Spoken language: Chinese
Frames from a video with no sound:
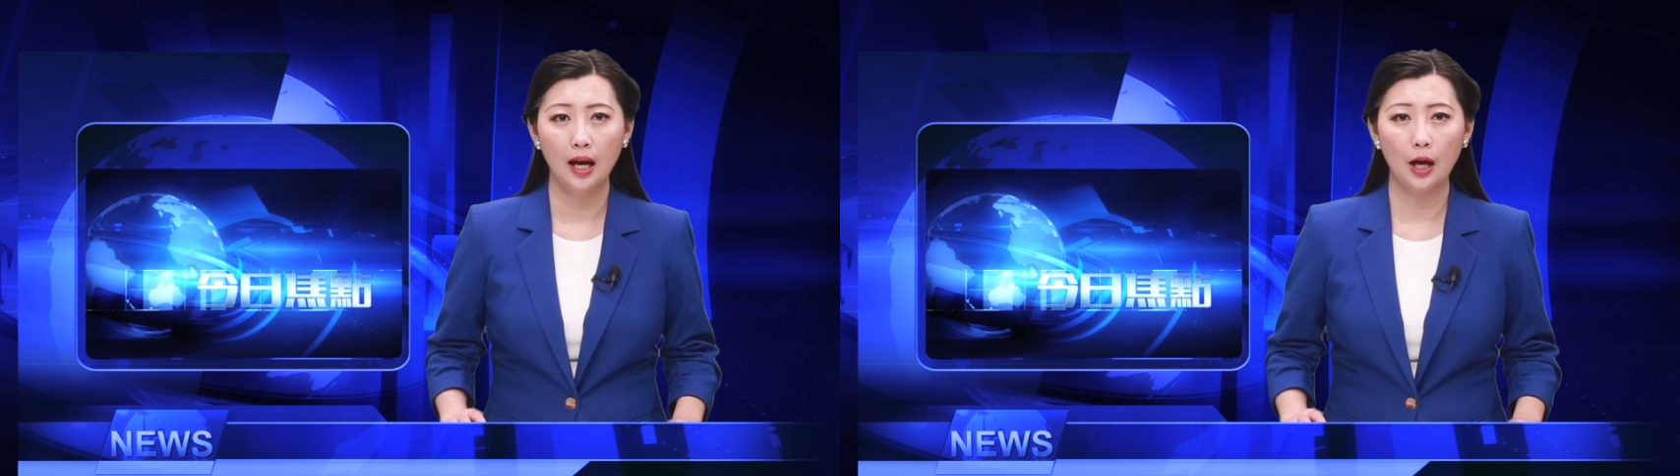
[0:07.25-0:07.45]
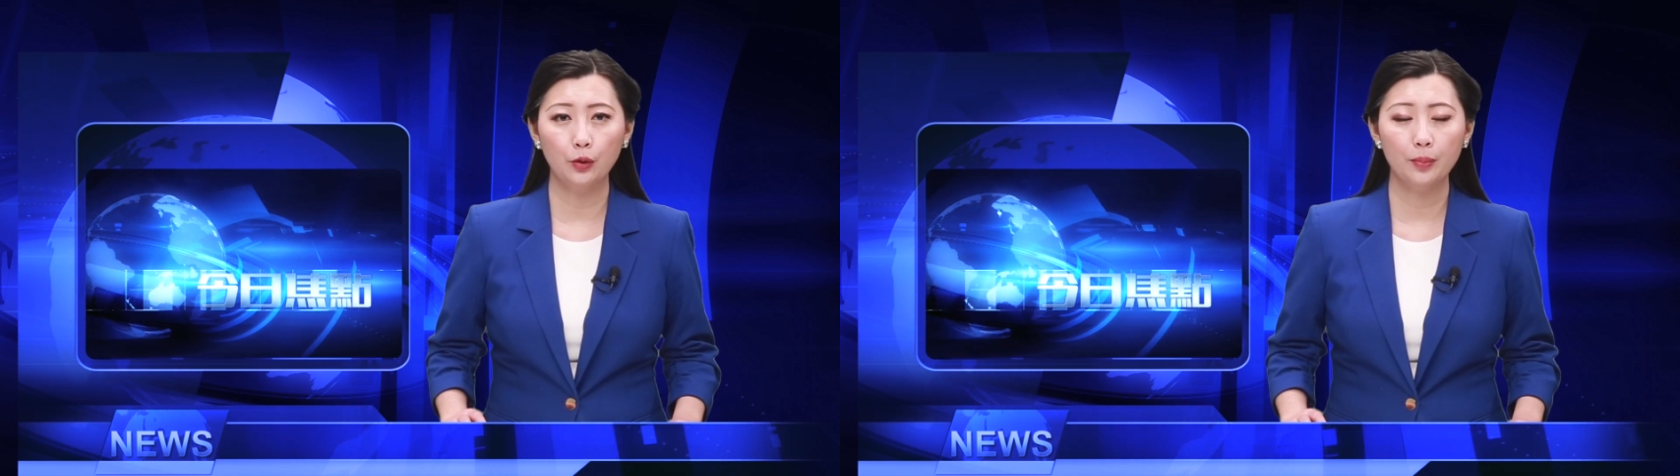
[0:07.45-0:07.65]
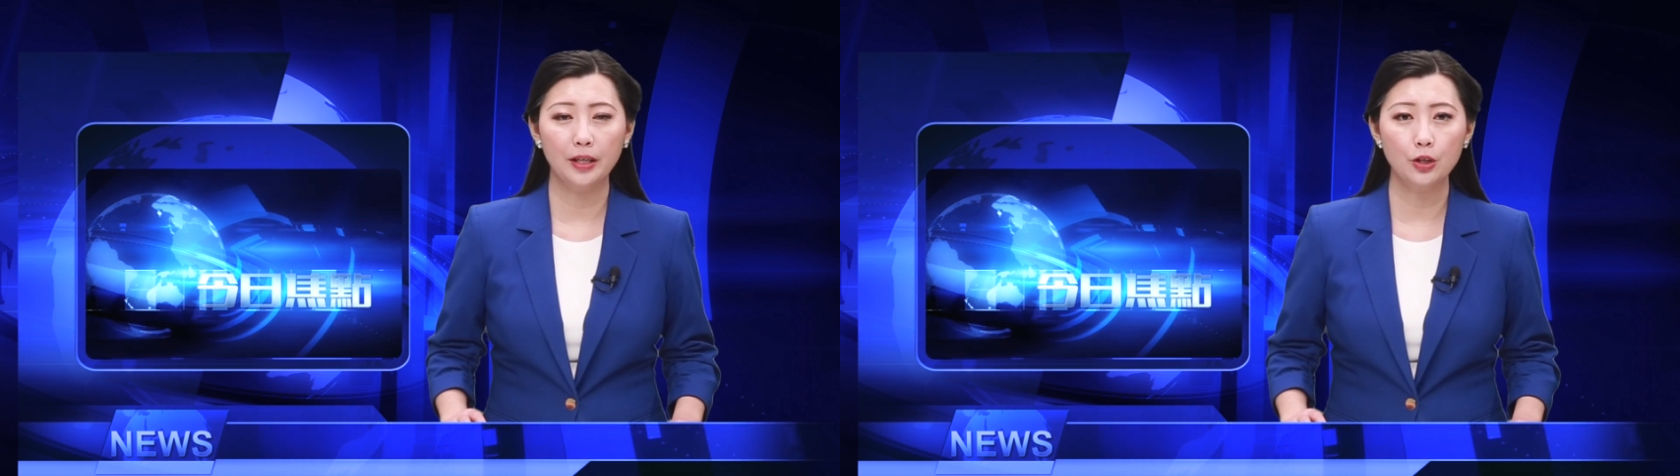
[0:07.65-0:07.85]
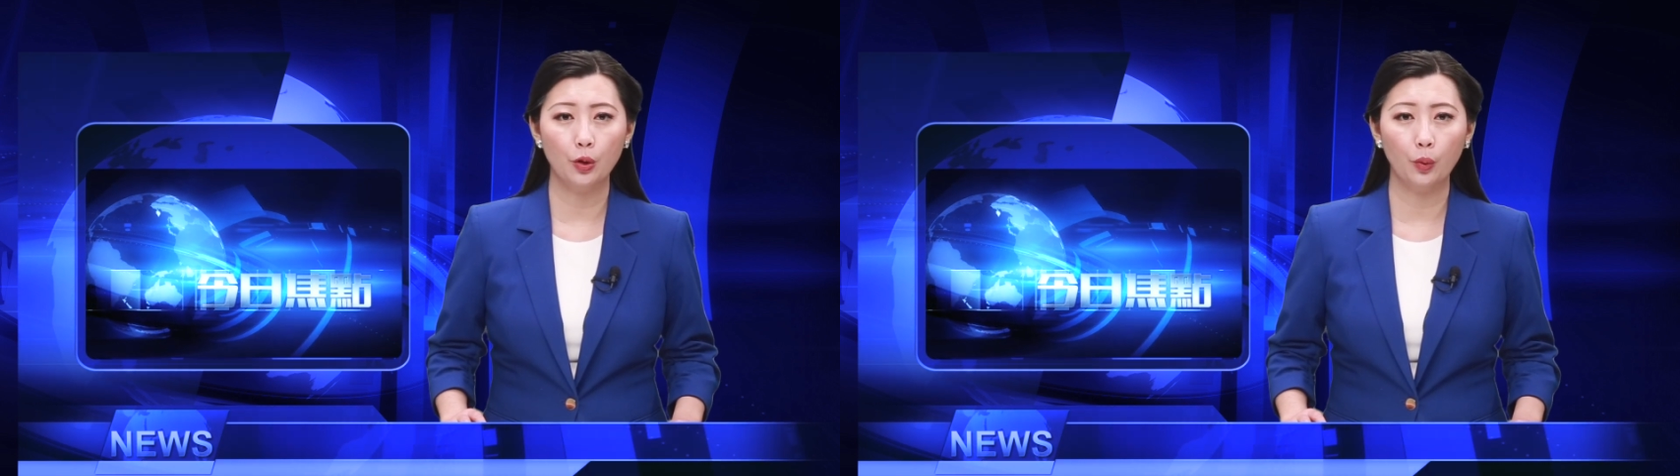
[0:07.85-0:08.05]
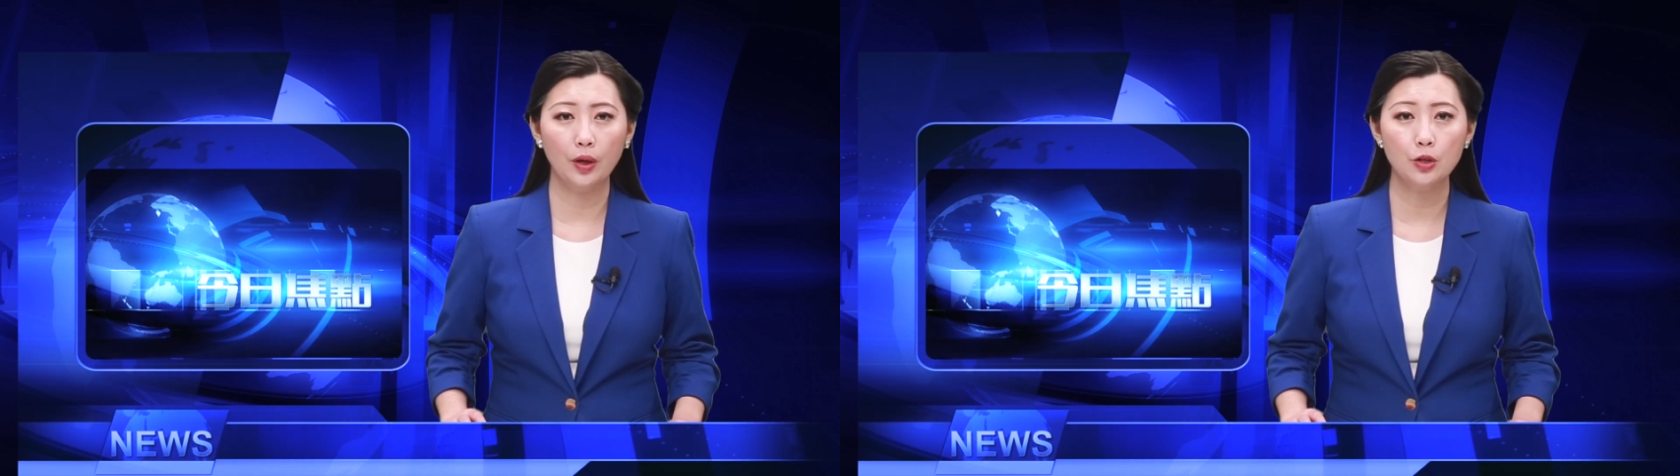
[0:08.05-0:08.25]
很多民
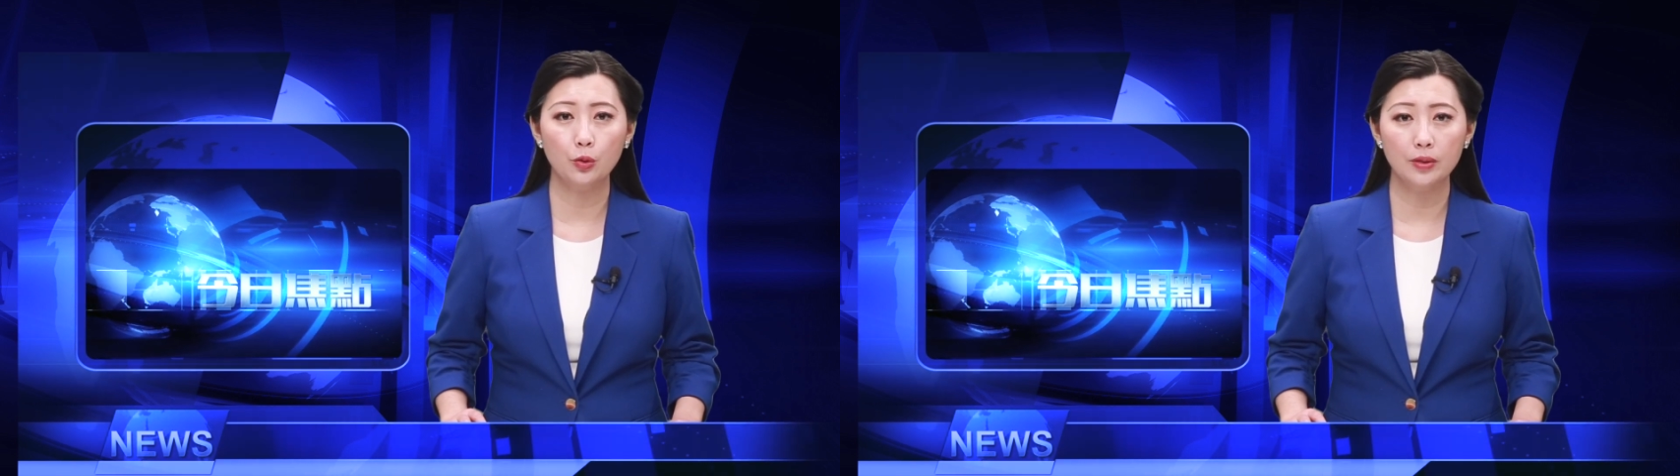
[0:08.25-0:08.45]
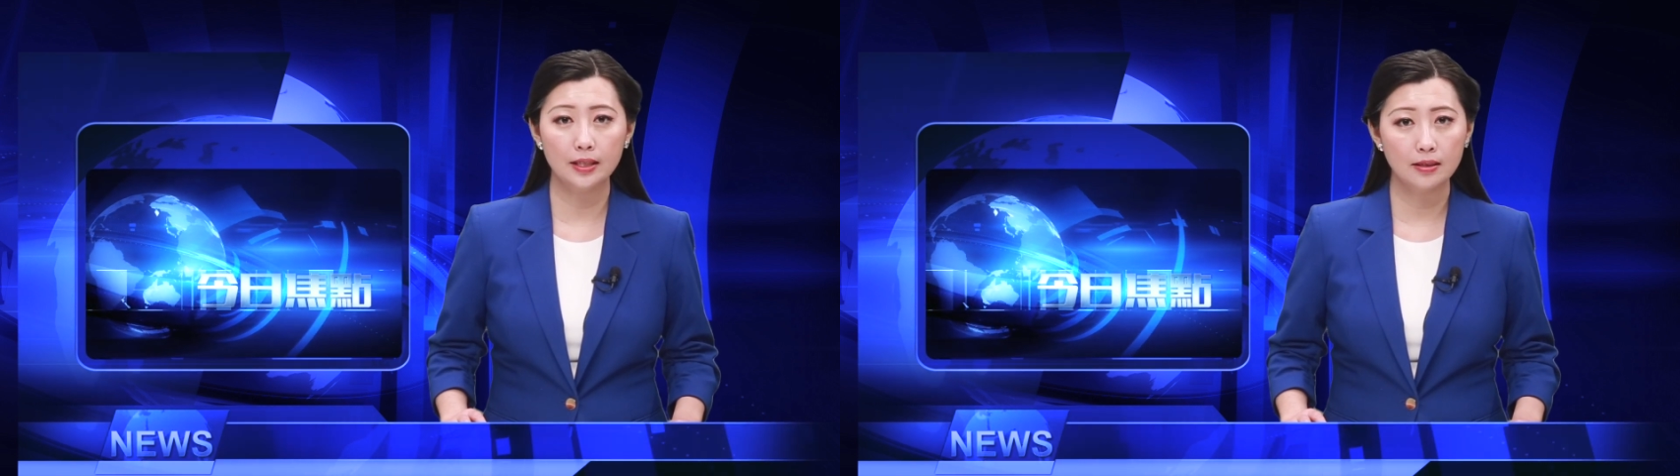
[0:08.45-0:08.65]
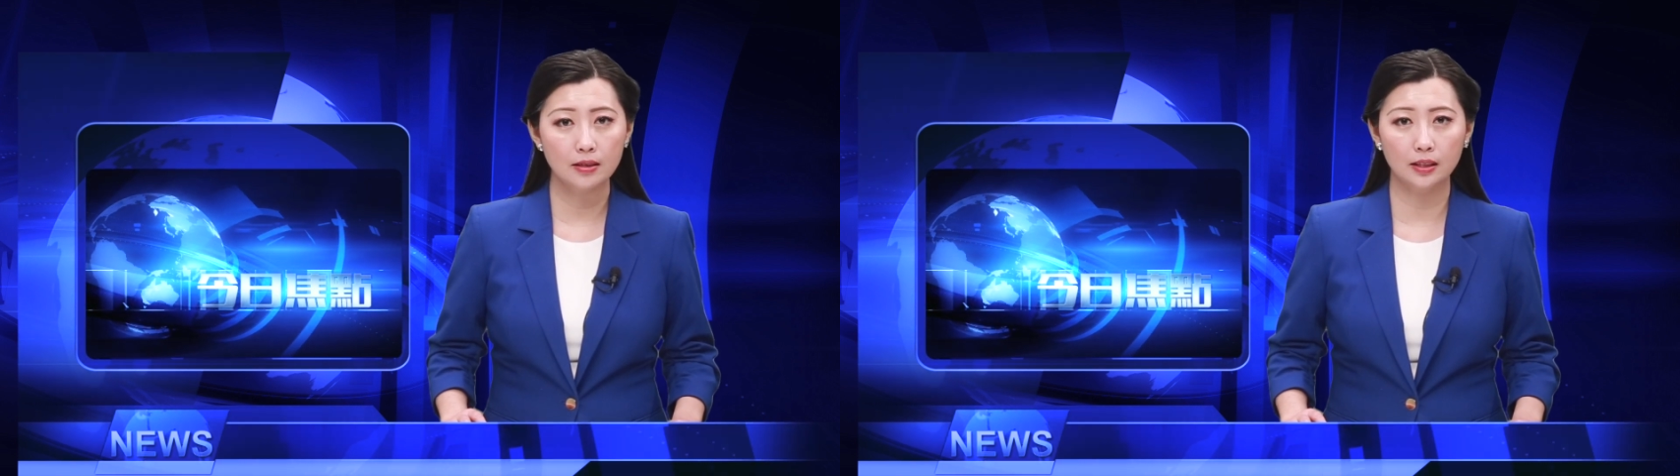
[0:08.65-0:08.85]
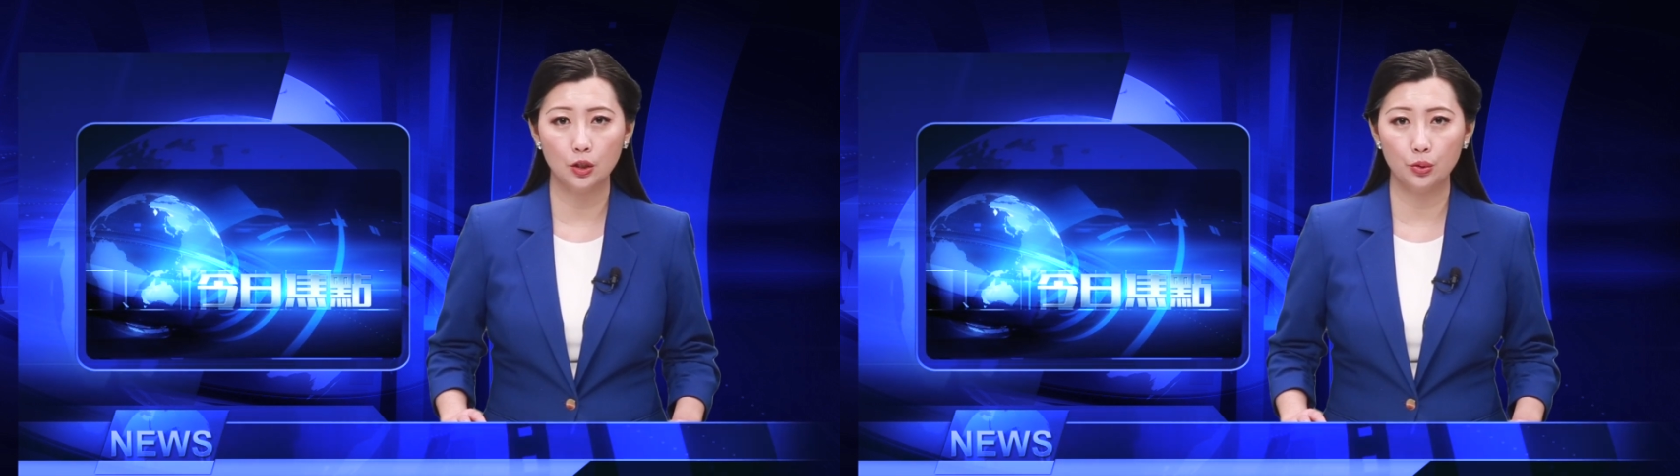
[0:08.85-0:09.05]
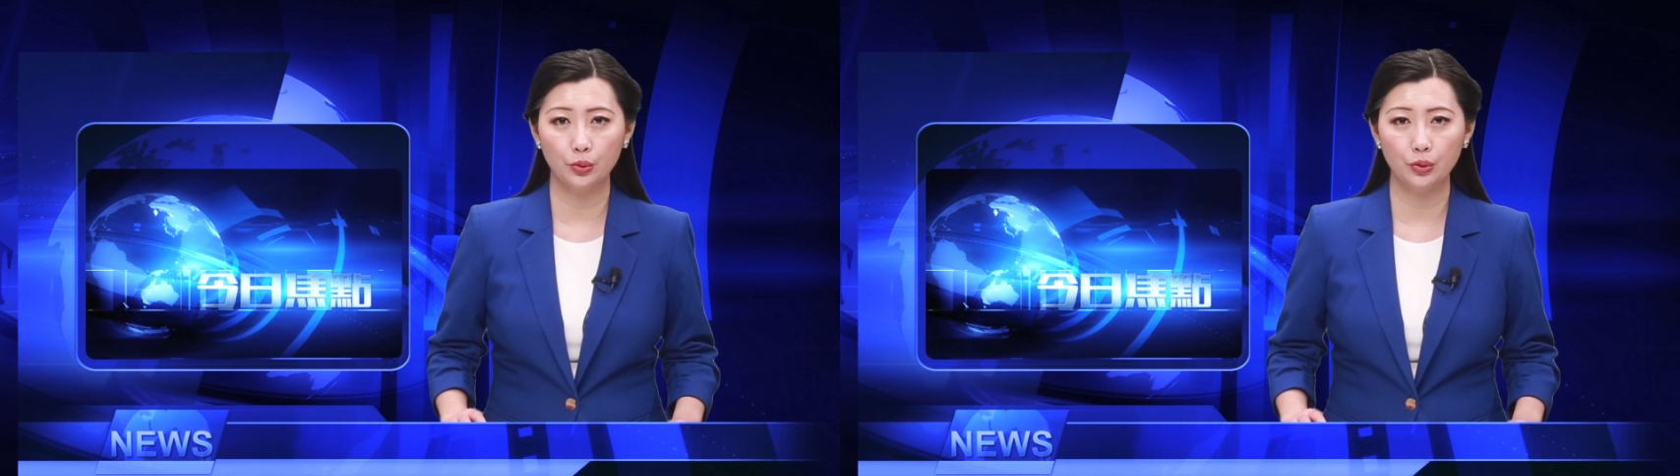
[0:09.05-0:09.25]
众关注真实的
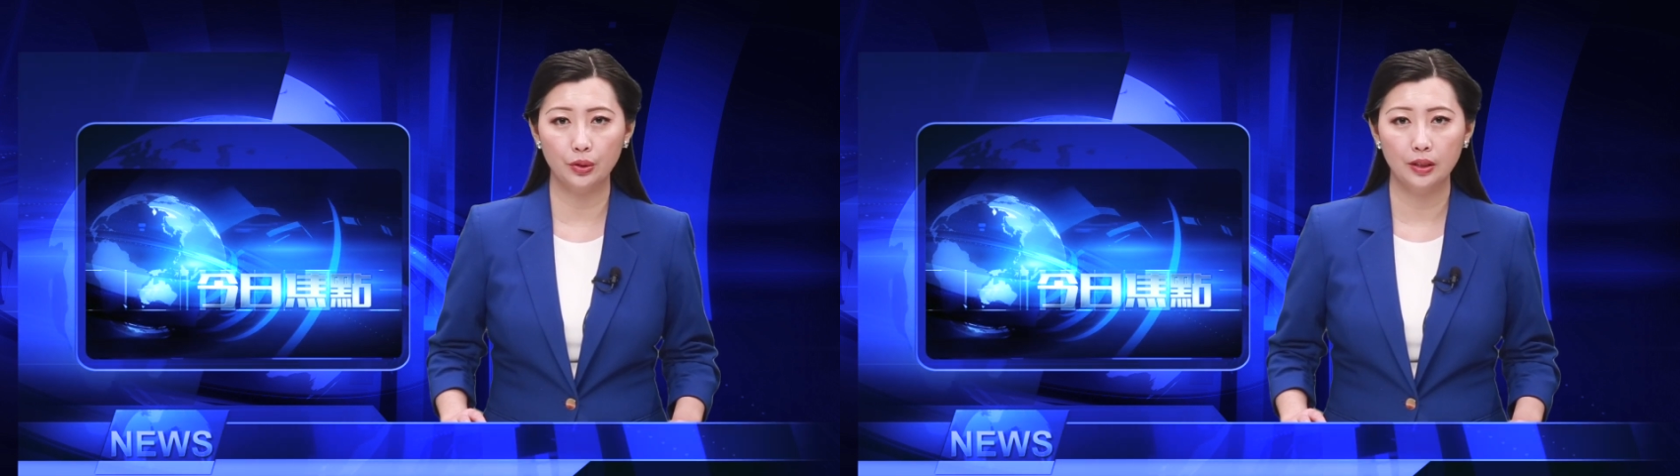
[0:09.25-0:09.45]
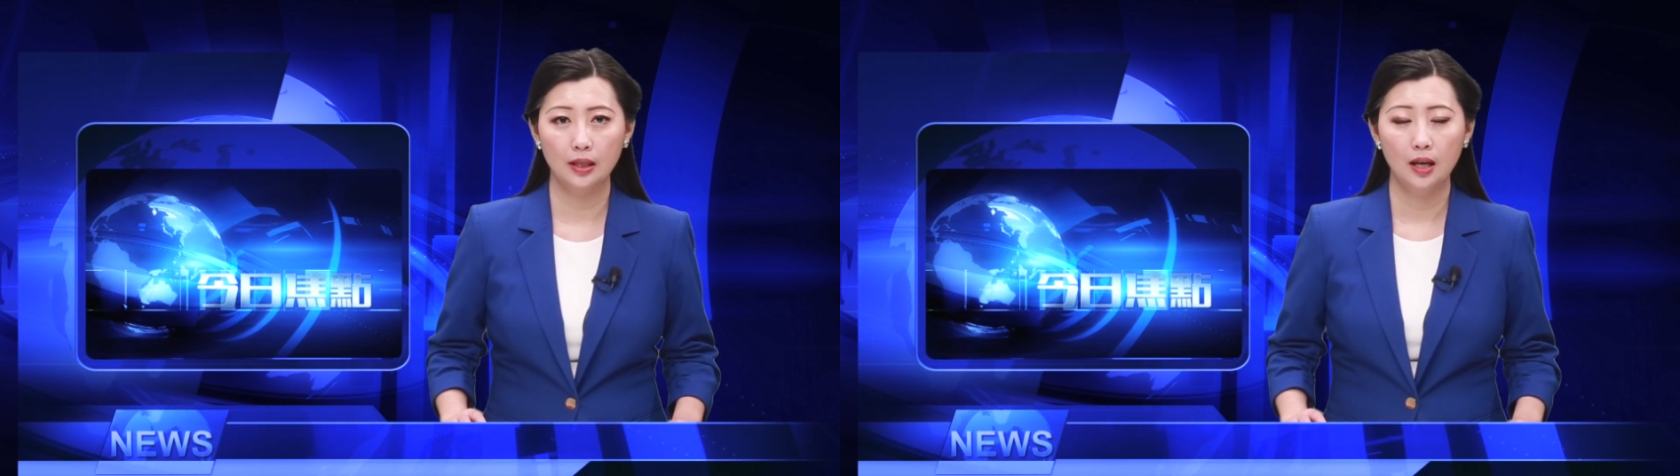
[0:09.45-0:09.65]
数据。